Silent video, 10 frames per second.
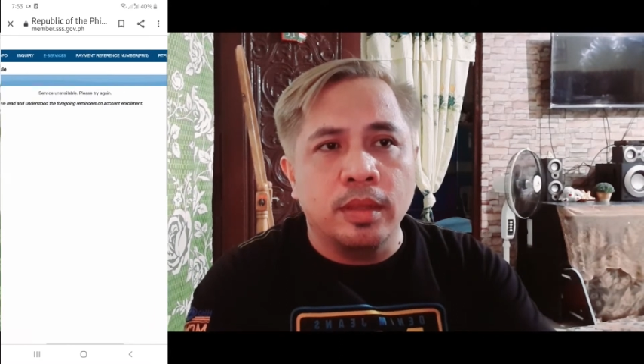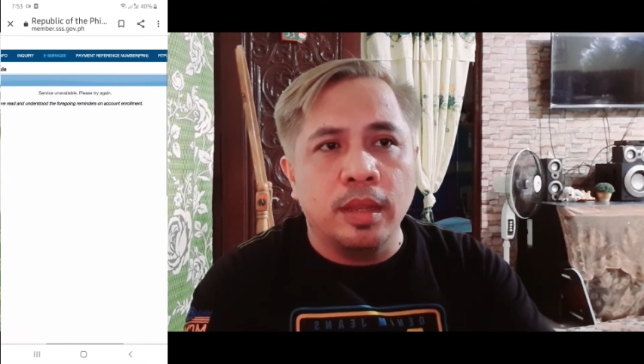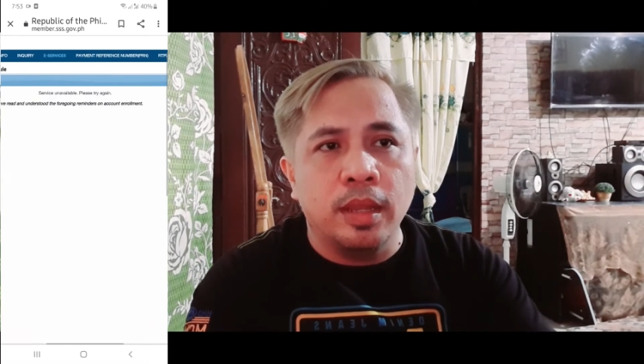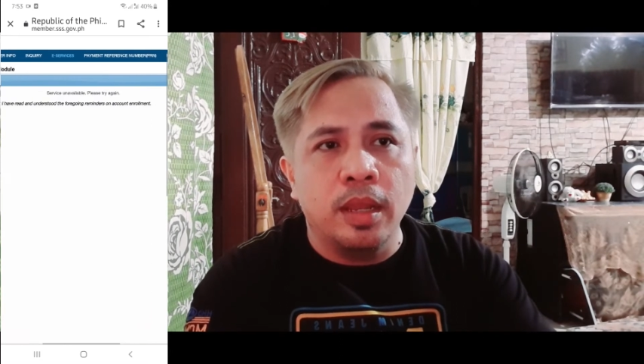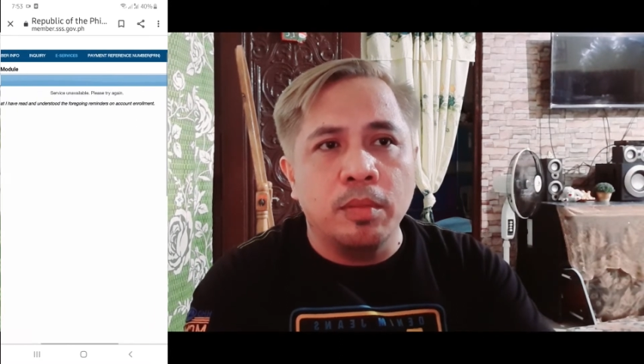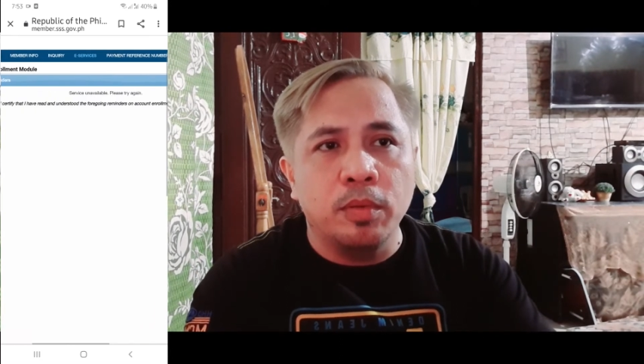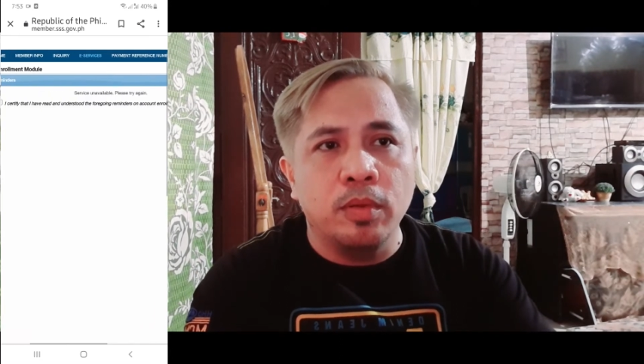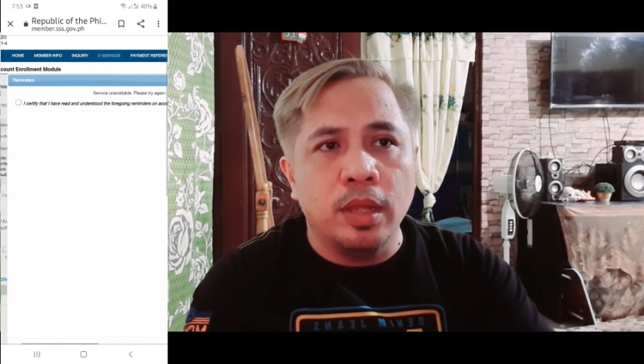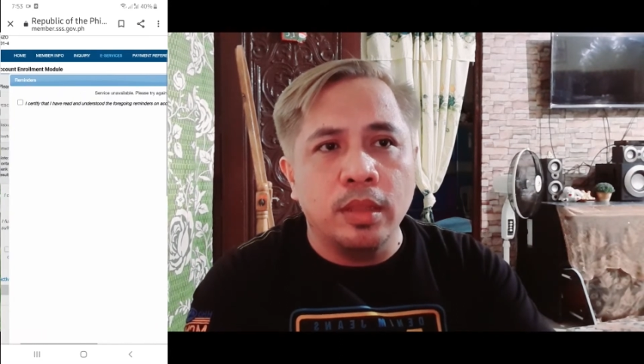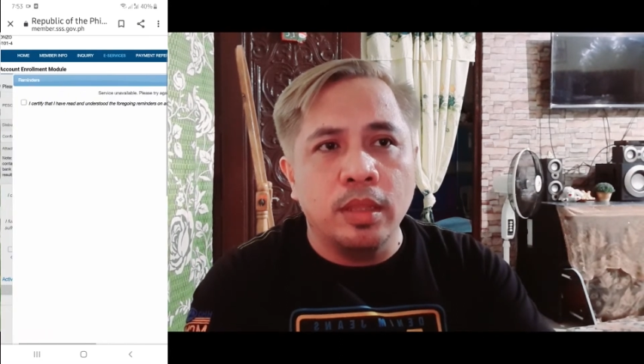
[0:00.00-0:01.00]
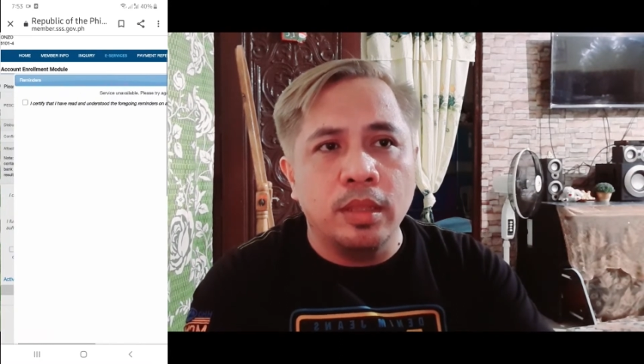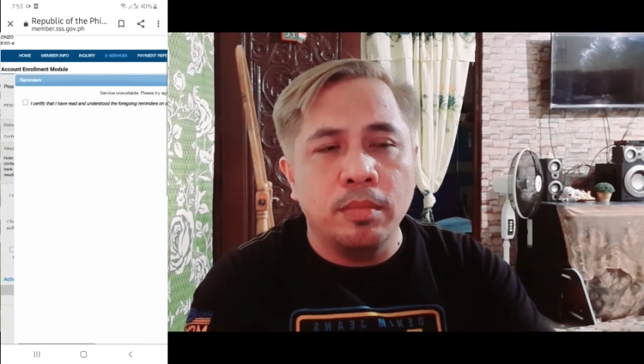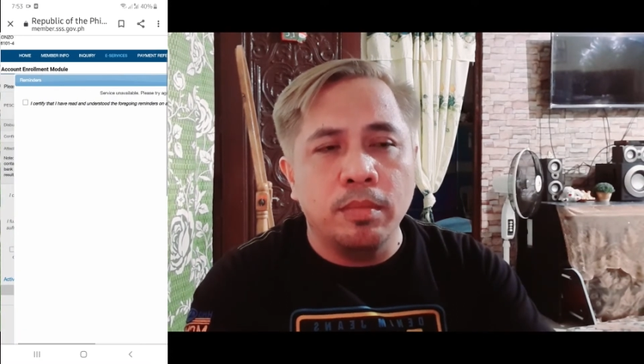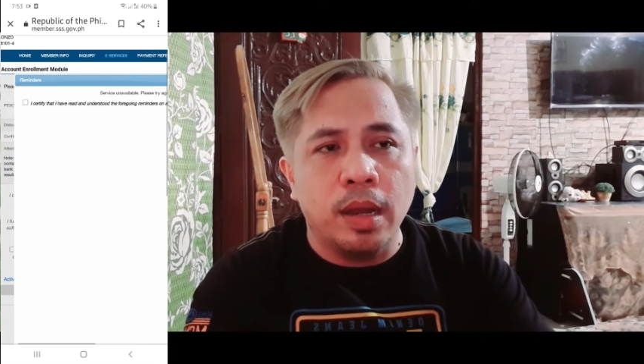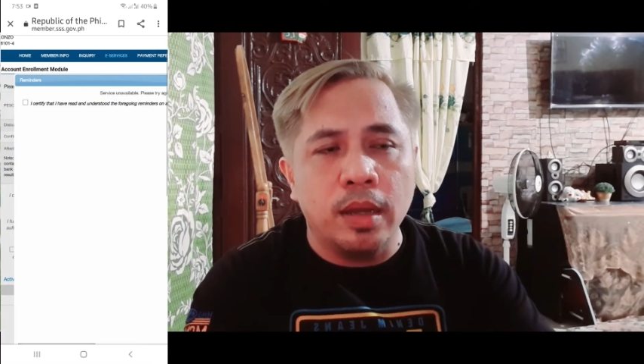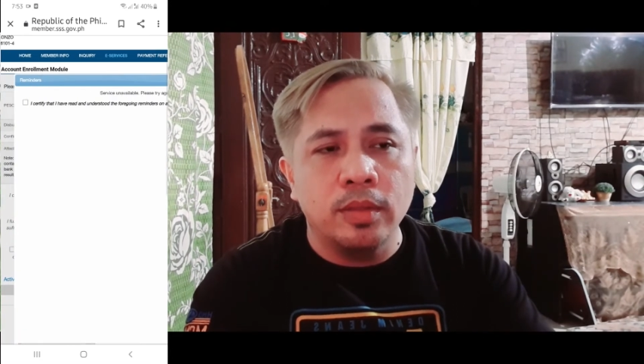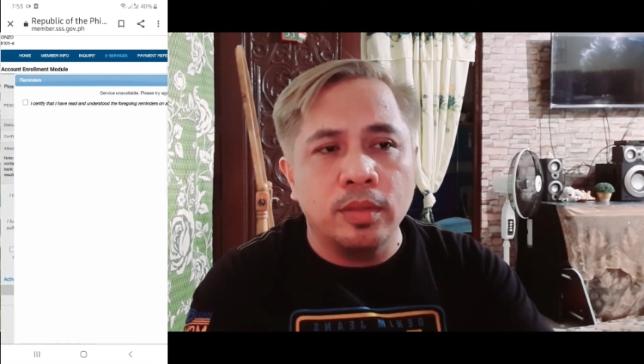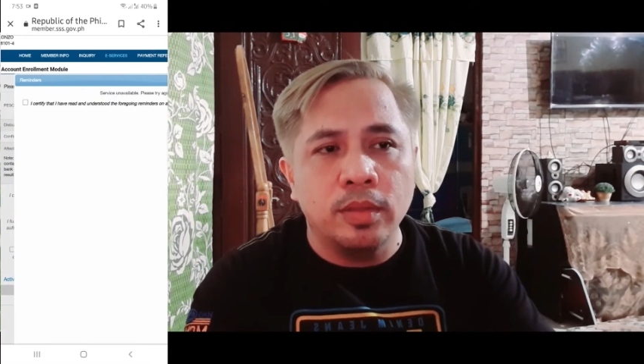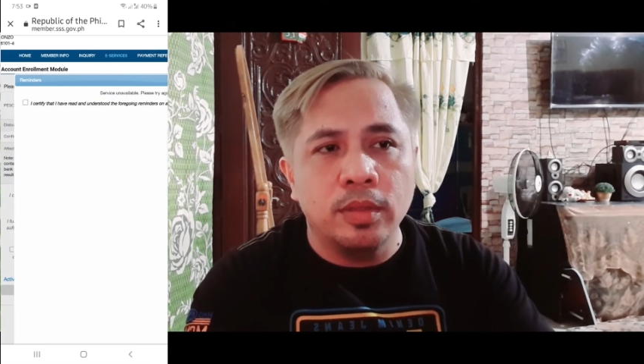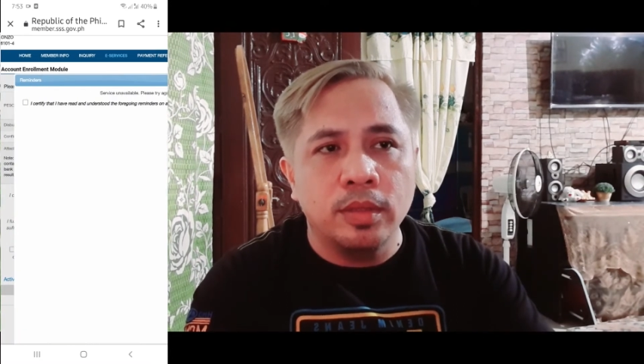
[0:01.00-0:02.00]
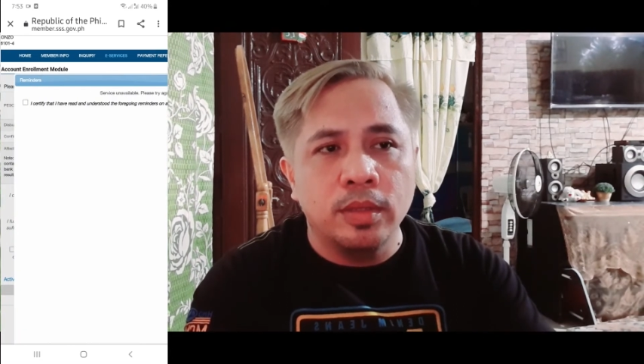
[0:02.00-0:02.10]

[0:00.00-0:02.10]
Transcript: click lang po natin yung box